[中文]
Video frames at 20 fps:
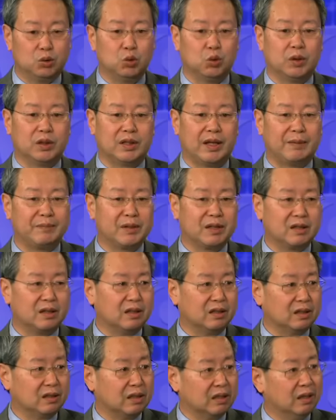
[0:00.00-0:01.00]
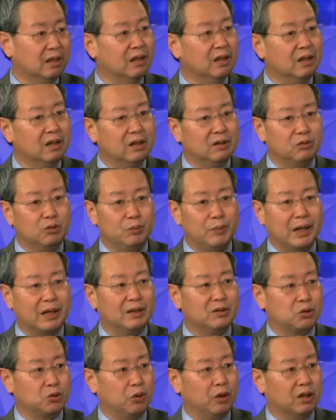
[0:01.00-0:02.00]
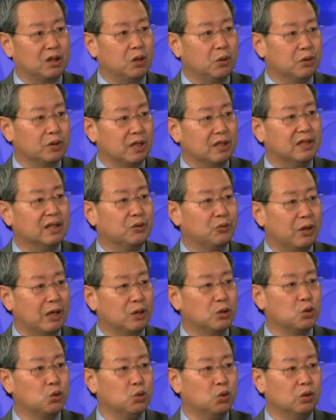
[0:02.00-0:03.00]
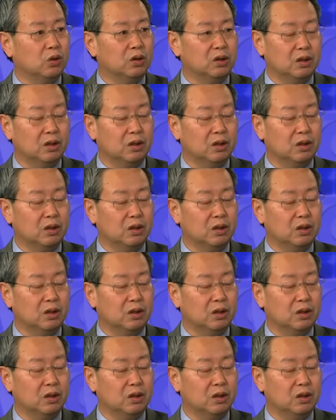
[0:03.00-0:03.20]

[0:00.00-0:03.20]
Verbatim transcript: 度了他们这个这个。雾霾所构成的元素